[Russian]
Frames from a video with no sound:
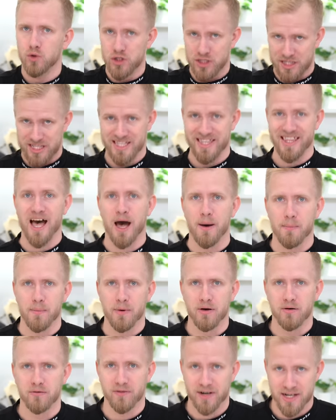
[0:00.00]
то есть нам,
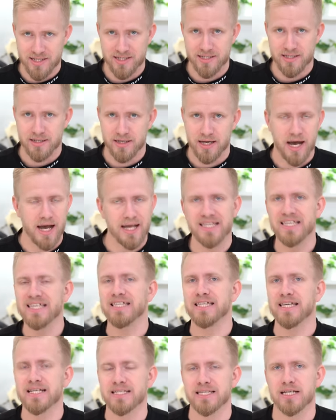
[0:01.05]
в России. Они не